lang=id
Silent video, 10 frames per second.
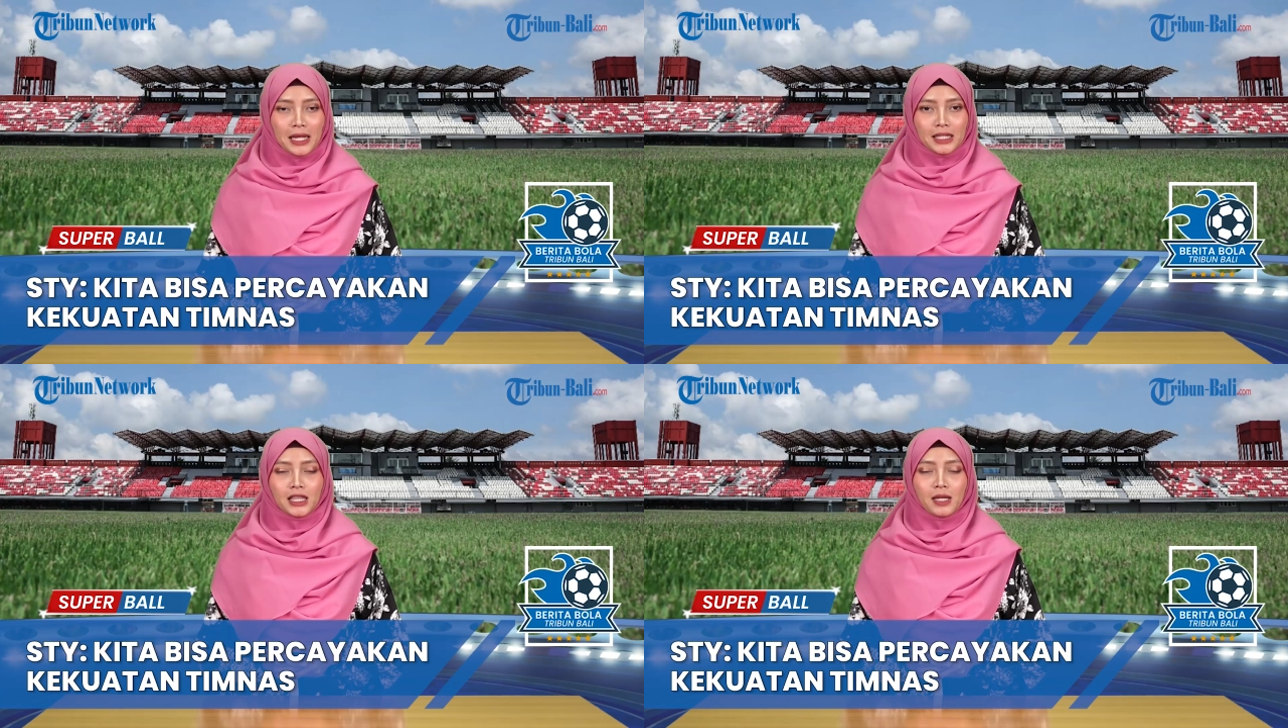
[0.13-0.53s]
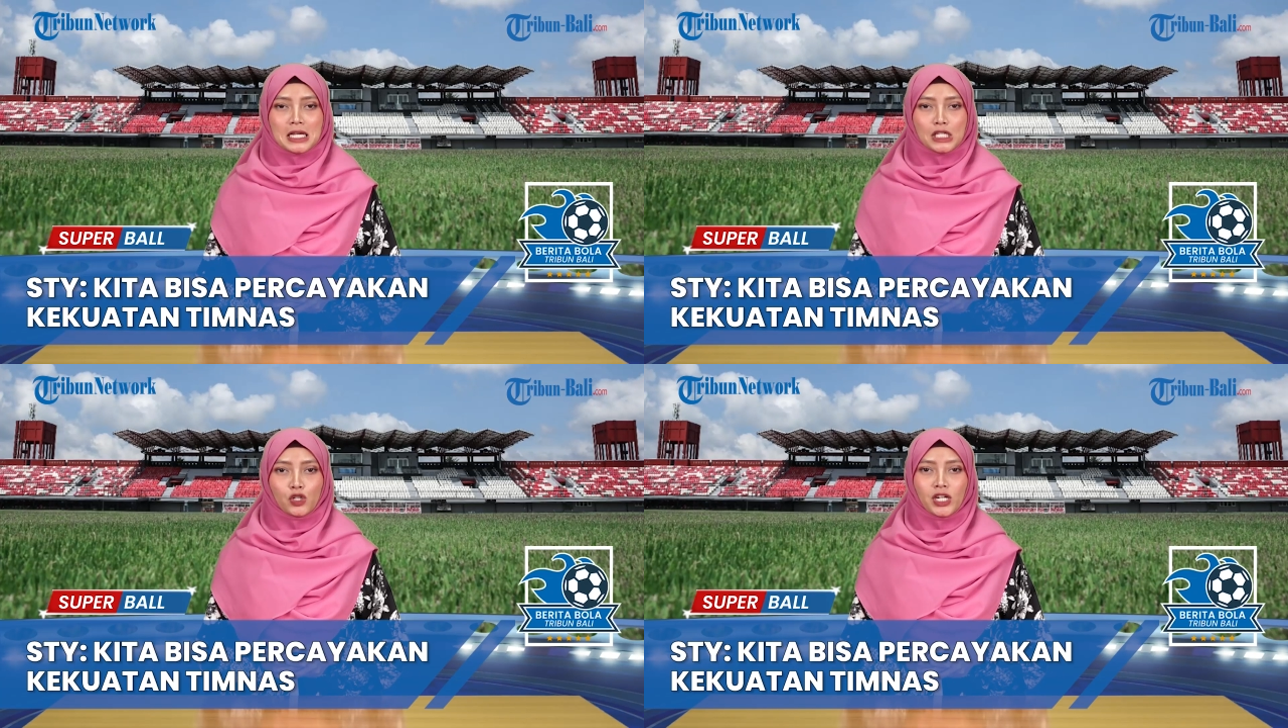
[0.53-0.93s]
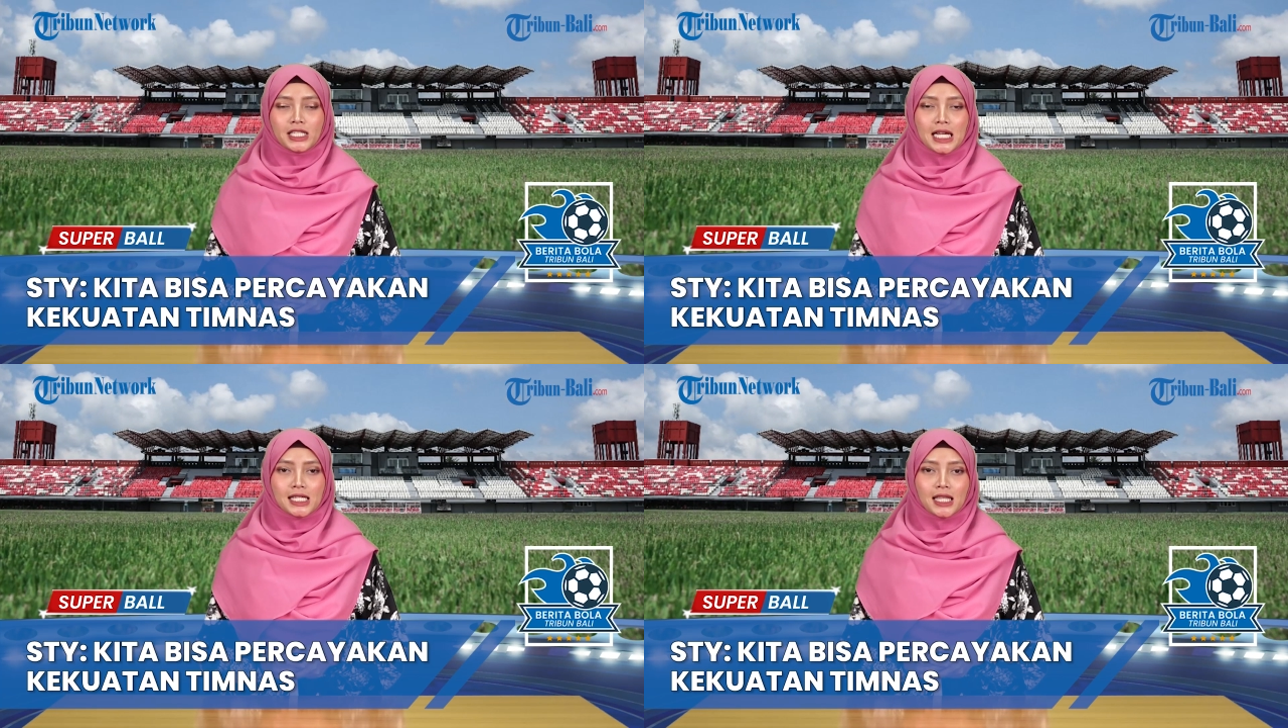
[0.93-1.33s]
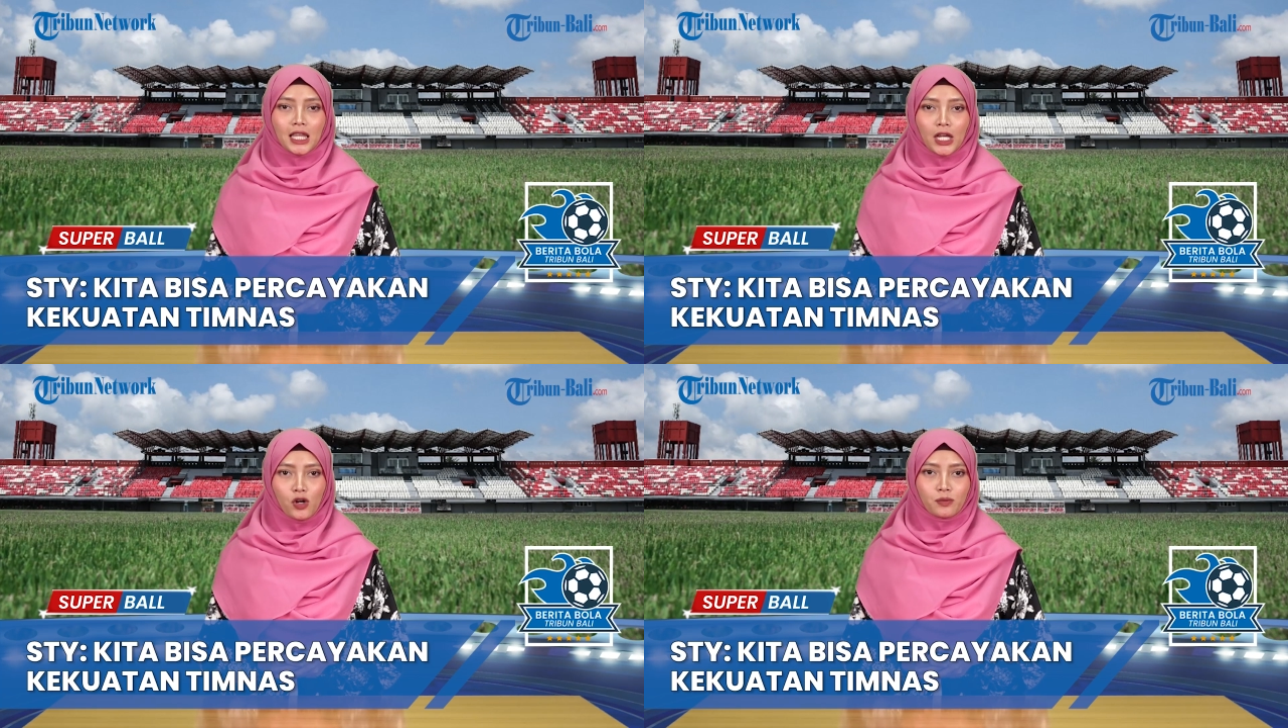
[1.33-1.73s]
Pelatih timnas Indonesia
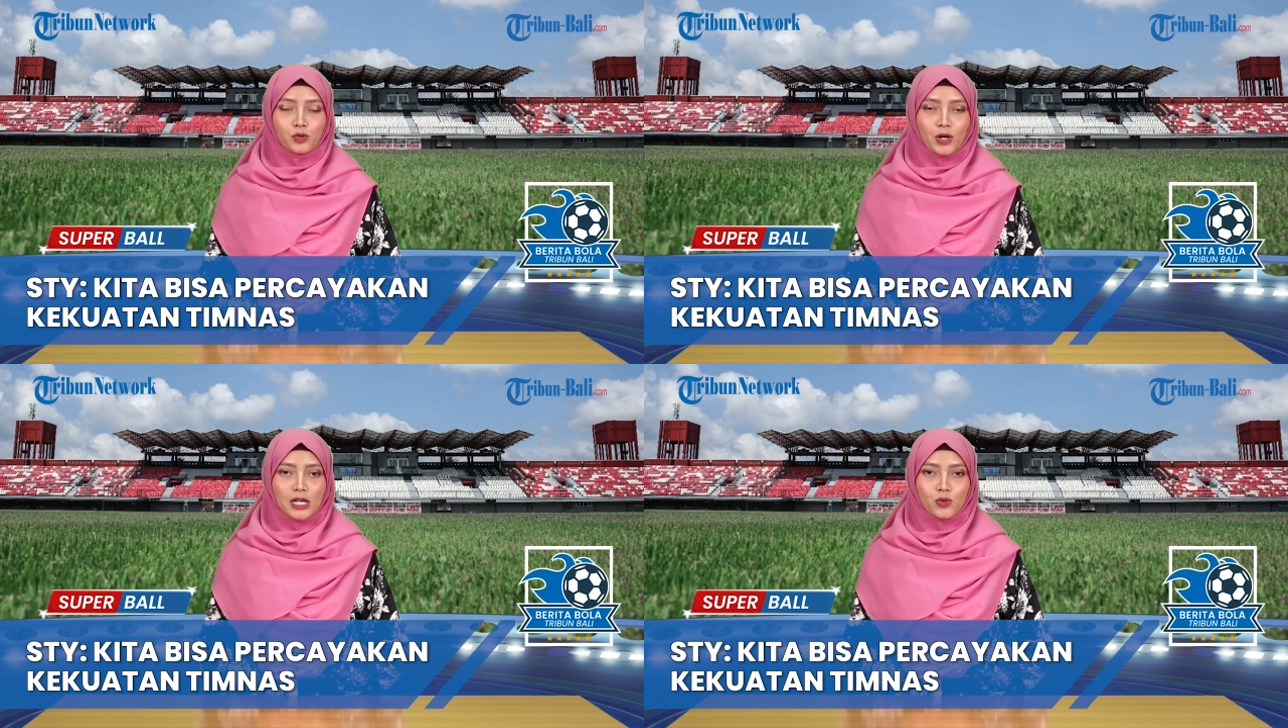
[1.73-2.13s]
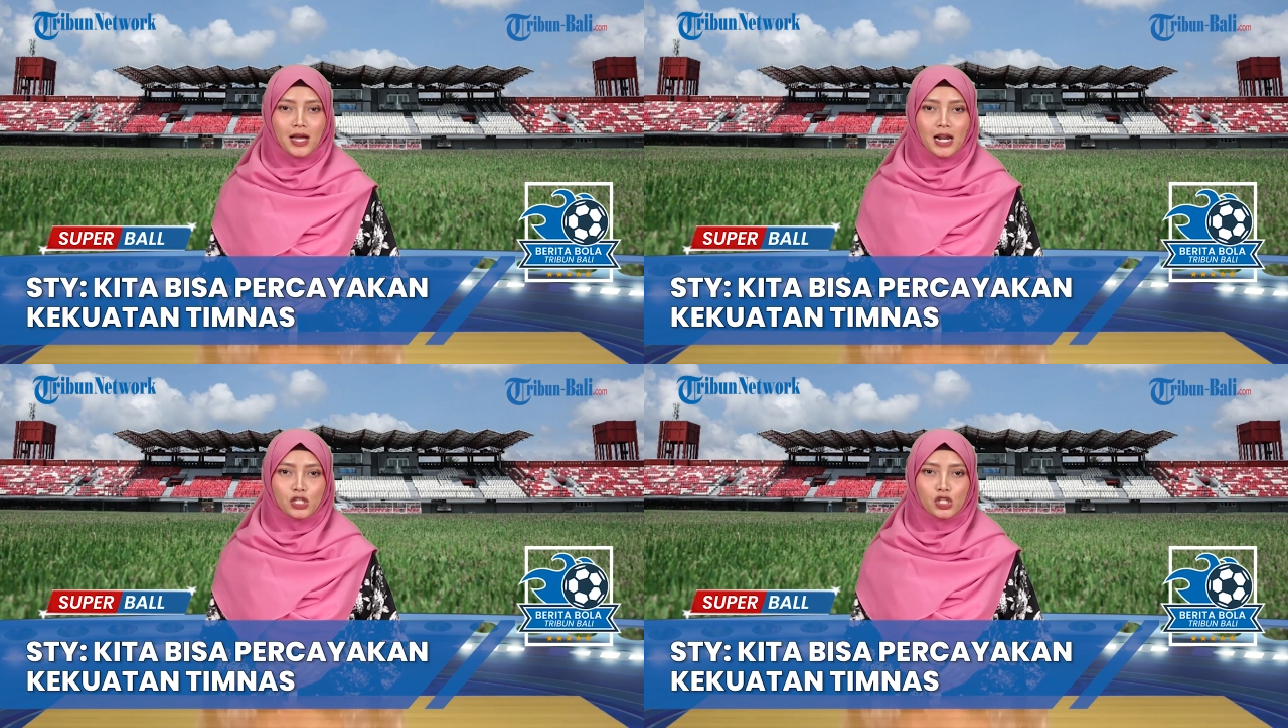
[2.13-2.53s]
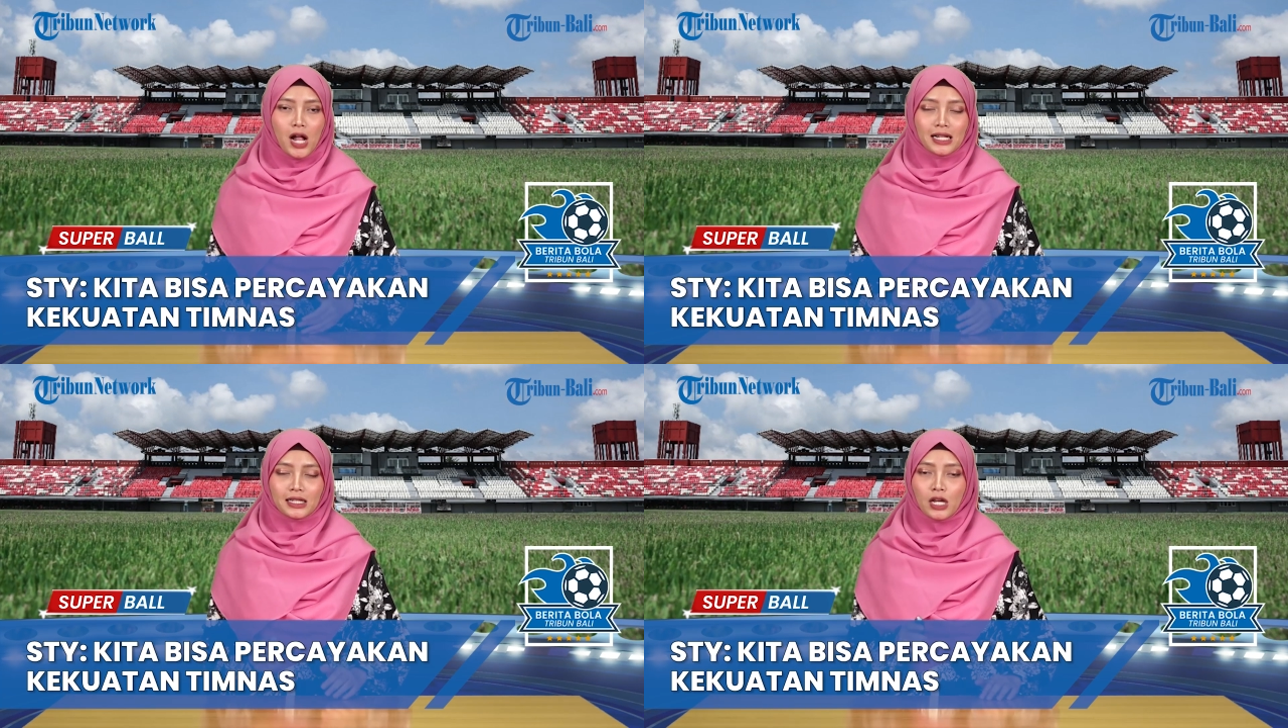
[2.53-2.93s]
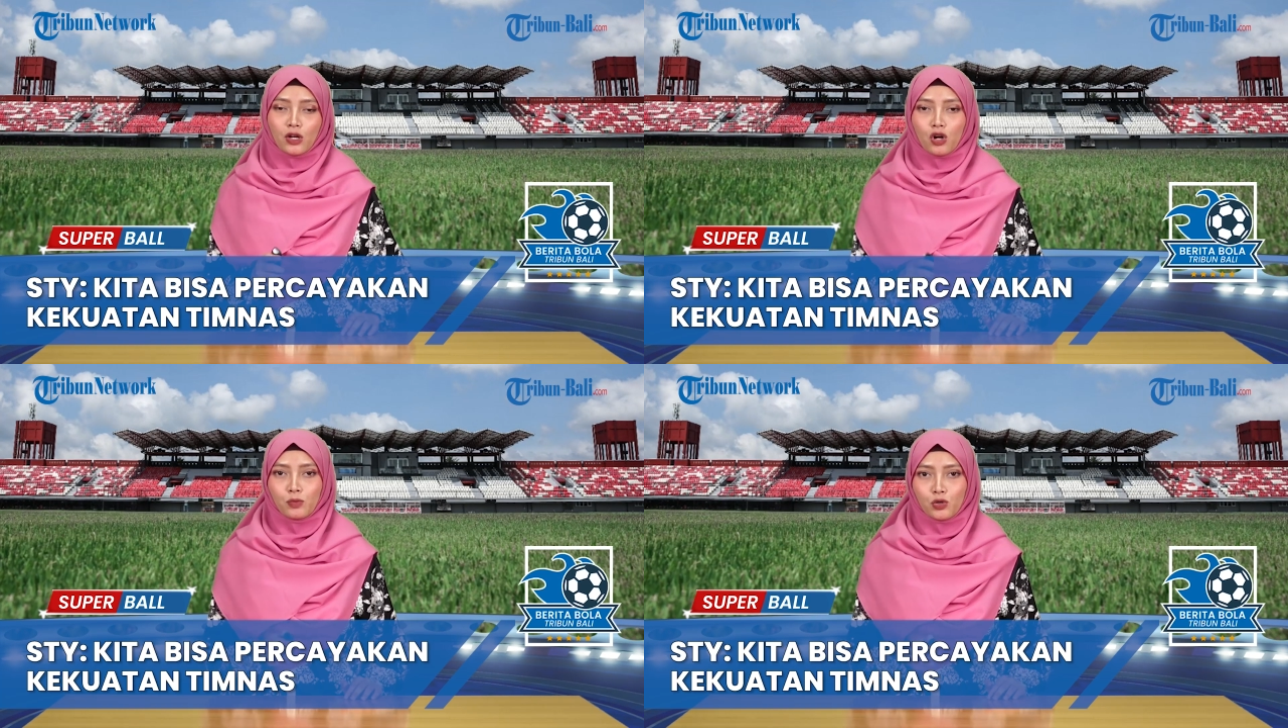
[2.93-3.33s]
Sinteong buka suara soal
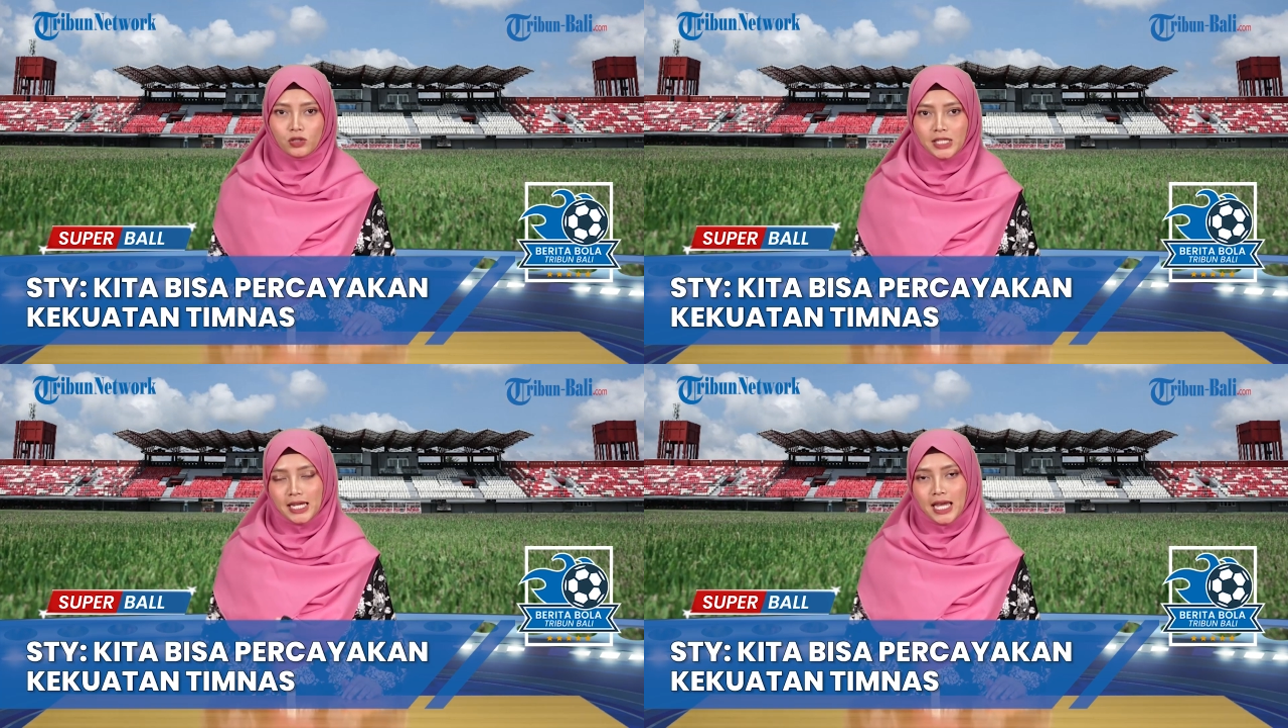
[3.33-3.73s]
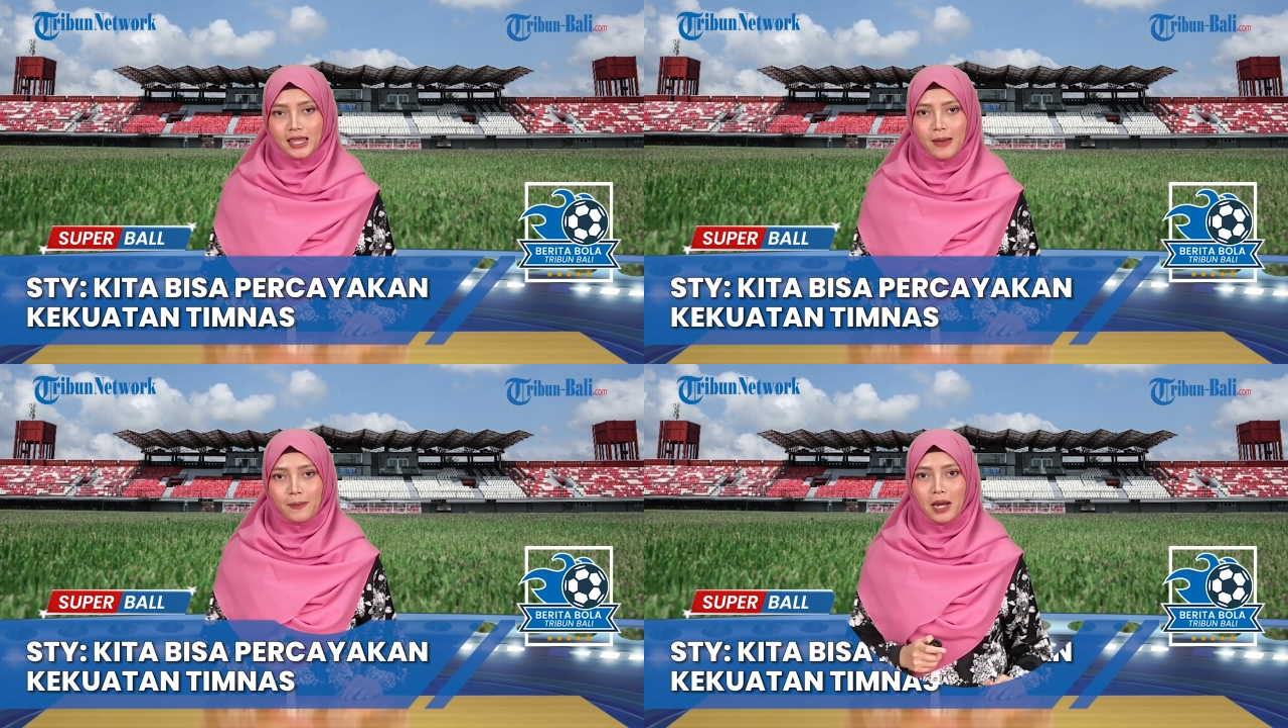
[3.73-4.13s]
rekor buruknya yang tak